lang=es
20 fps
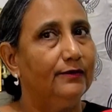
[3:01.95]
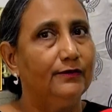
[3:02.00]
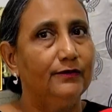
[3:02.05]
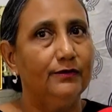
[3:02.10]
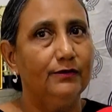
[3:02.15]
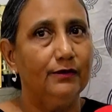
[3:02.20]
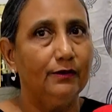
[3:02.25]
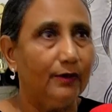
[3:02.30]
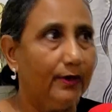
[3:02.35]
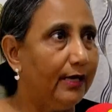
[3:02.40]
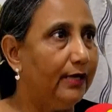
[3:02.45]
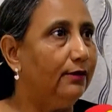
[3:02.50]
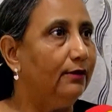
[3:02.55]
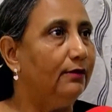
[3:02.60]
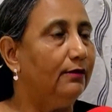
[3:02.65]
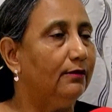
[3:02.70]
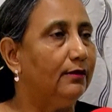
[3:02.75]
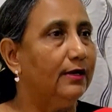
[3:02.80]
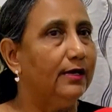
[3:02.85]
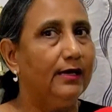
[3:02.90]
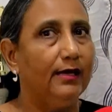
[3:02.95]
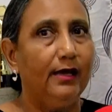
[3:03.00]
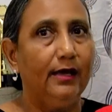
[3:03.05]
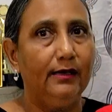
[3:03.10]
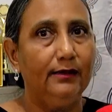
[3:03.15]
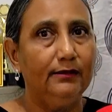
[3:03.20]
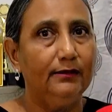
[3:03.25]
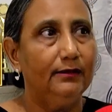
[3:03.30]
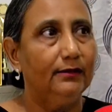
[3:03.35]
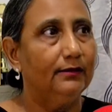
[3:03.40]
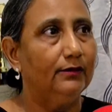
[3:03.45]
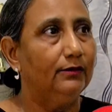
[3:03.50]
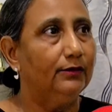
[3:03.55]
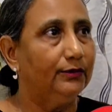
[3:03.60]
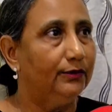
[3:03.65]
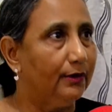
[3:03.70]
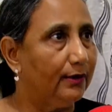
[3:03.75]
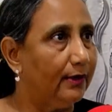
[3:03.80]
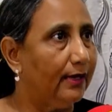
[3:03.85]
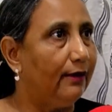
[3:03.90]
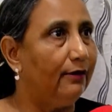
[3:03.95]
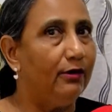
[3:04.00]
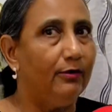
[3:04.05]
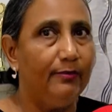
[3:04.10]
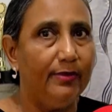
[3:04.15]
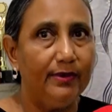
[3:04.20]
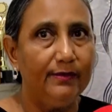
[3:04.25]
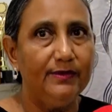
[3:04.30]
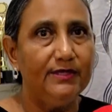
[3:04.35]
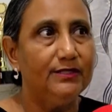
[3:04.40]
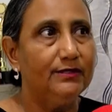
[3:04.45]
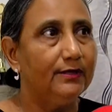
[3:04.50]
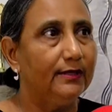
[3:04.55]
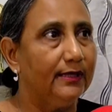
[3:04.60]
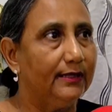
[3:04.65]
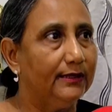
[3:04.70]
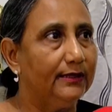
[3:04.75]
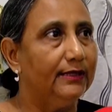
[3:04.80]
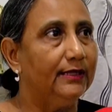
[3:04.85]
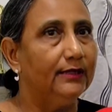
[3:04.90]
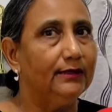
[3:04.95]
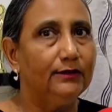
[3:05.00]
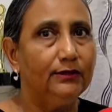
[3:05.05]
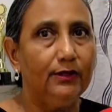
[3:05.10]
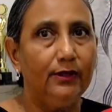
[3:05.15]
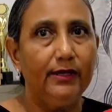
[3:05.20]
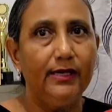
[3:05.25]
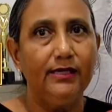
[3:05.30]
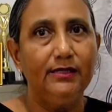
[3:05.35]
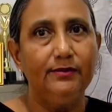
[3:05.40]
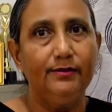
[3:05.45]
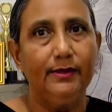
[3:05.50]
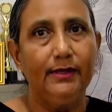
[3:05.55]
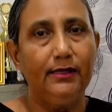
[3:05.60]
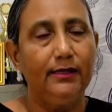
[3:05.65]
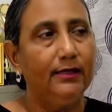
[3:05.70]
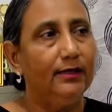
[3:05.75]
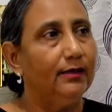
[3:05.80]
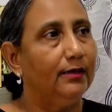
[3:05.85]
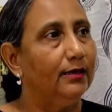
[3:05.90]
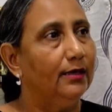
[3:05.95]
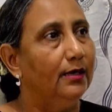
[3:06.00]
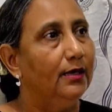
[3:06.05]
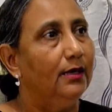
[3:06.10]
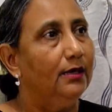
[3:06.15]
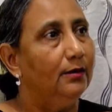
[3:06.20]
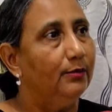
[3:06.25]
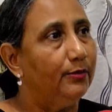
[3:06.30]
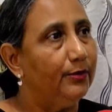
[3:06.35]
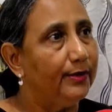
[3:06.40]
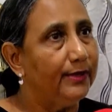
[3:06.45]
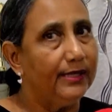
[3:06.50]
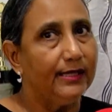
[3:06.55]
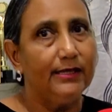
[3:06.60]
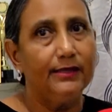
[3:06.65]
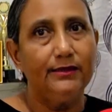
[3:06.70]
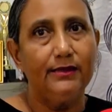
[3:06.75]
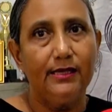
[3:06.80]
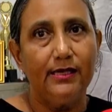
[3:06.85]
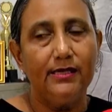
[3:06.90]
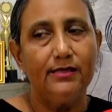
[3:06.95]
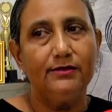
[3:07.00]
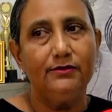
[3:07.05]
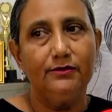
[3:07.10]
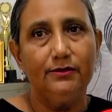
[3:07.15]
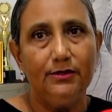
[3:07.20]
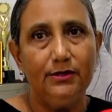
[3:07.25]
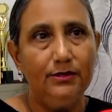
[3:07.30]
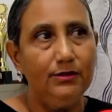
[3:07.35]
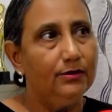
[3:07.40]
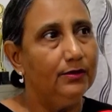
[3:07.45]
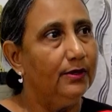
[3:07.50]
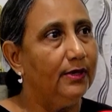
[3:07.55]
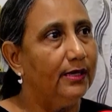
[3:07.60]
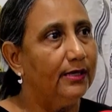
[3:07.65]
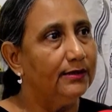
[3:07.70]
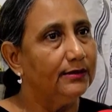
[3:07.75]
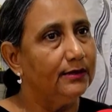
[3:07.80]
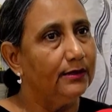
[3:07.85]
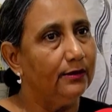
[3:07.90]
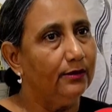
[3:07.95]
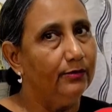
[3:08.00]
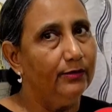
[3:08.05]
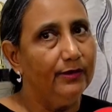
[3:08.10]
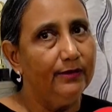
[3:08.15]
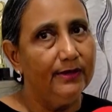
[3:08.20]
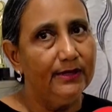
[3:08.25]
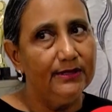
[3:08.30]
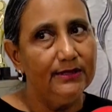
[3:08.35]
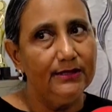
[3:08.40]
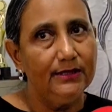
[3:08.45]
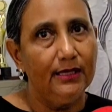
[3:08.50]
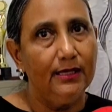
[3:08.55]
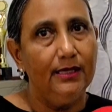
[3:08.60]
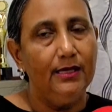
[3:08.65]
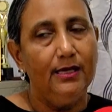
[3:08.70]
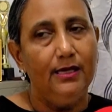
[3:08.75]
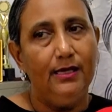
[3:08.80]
son ellos los que han otorgado el permiso a las directoras para que pudieran traer sus niños a esta convivencia.